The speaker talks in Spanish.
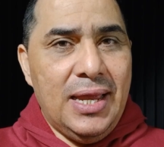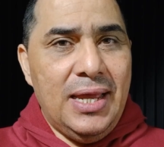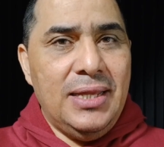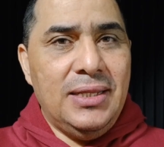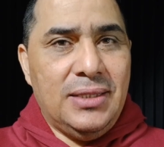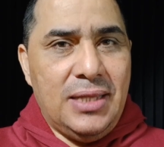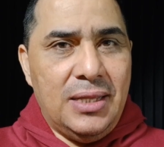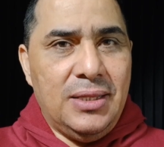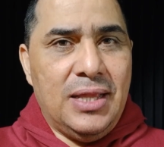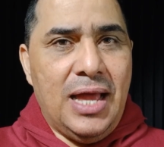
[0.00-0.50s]
que
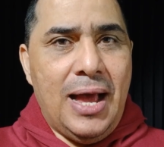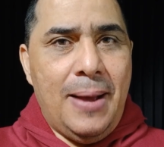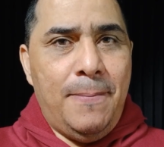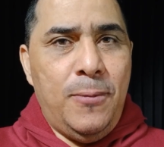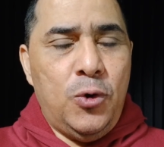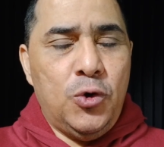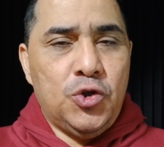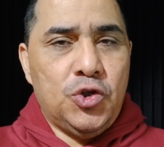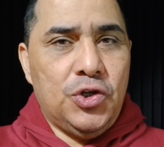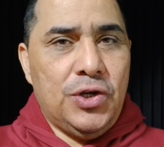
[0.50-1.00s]

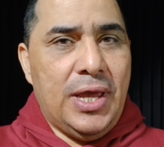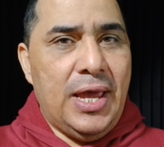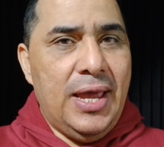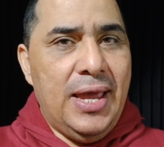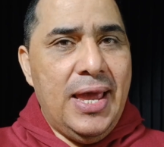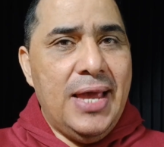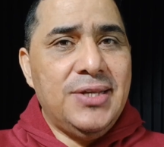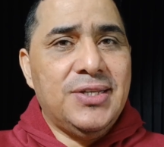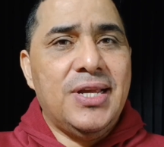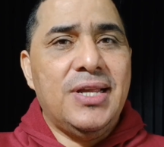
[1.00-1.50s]
entendamos que
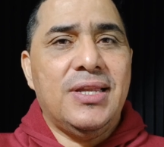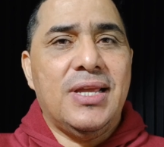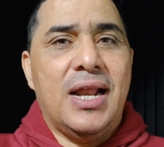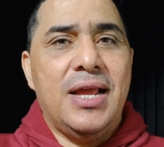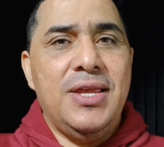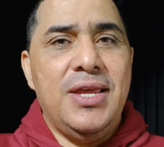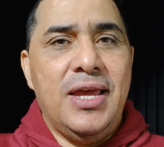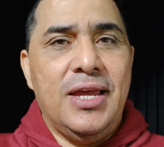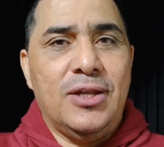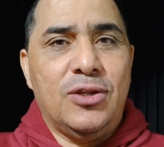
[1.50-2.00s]
en ese
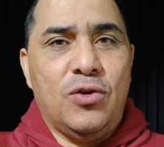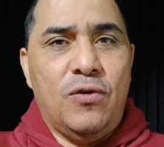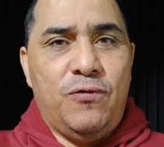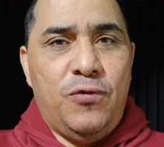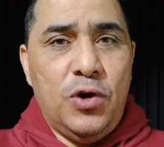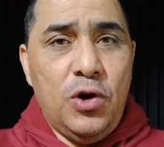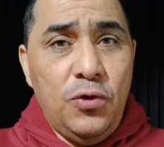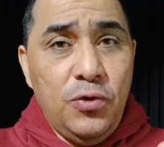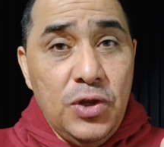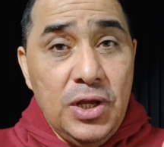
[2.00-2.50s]
trayecto
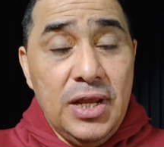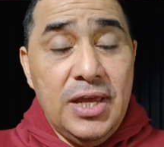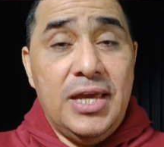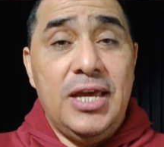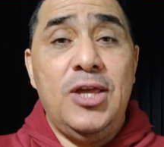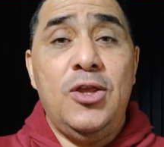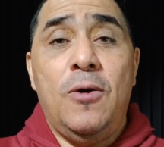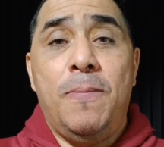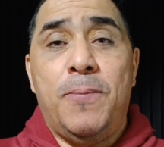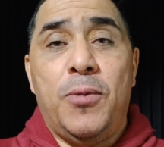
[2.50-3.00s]
fueron
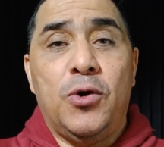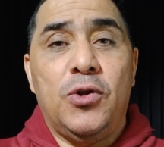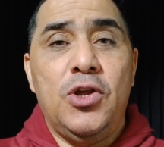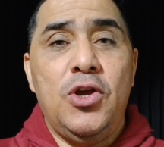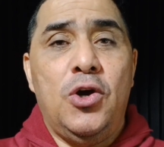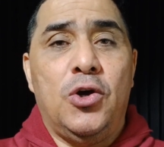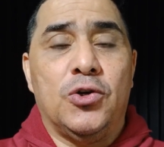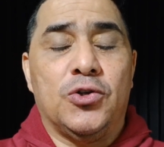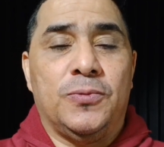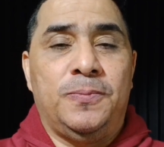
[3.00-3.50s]
dirigidos por
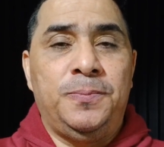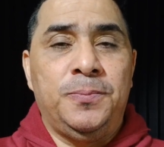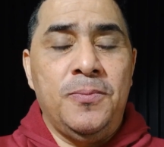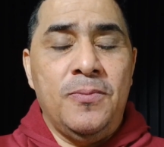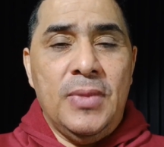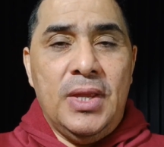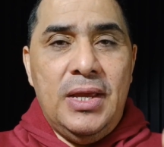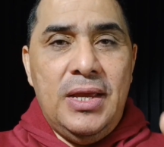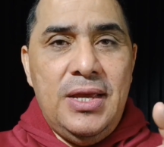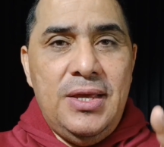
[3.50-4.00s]
Dios
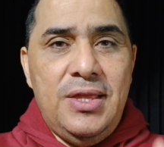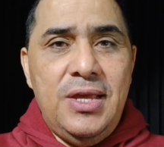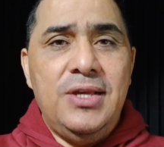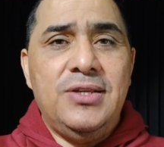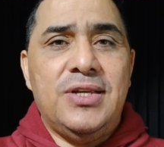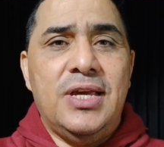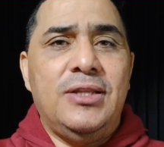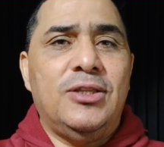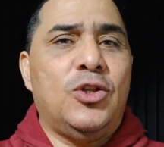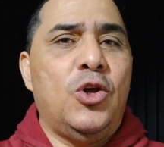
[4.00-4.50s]
y
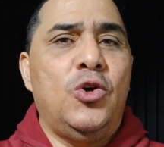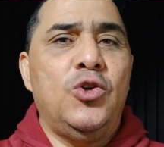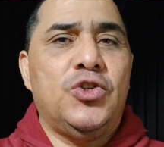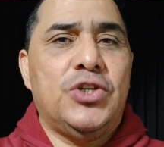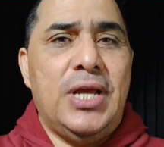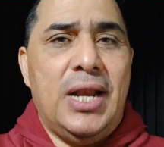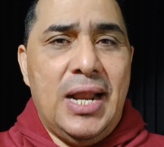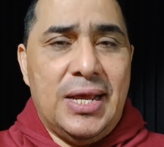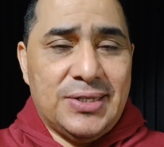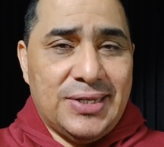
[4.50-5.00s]
dice
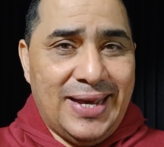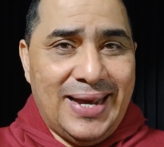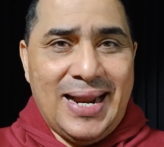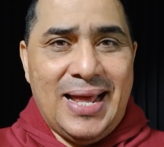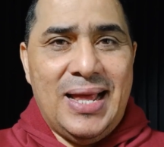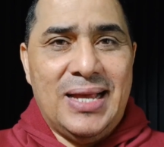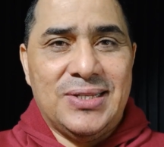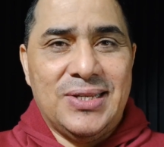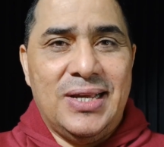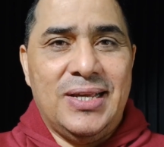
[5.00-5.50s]
entonces las
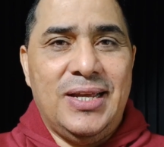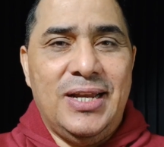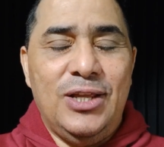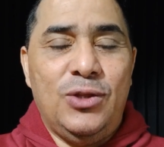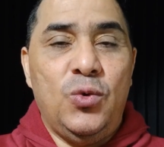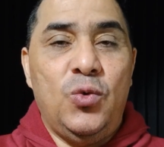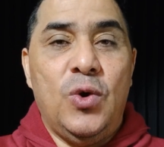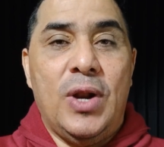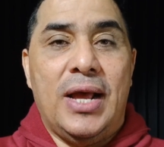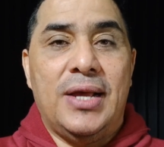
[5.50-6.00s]
Sagradas
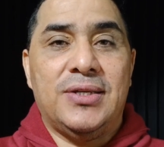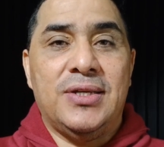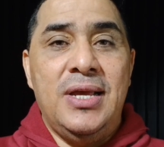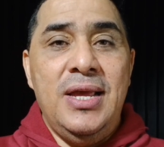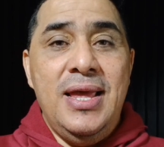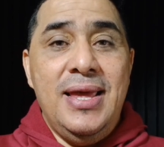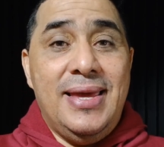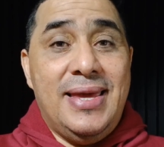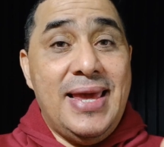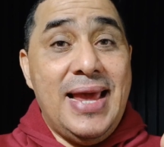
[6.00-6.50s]
Escrituras
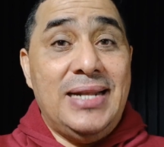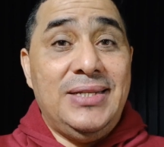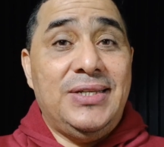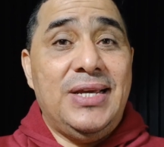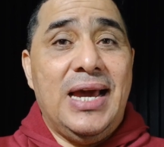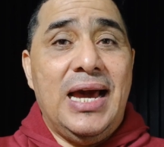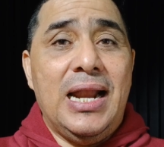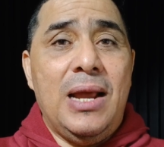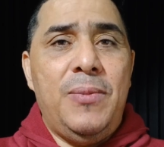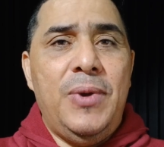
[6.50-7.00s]
que al
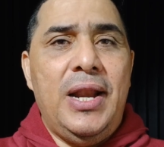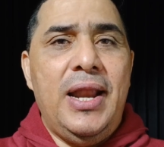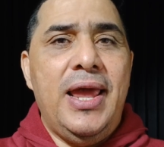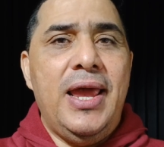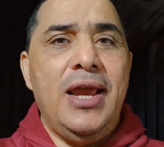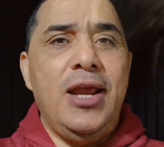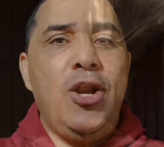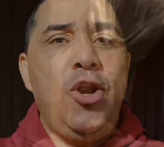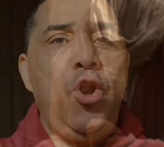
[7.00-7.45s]
llegar a Belén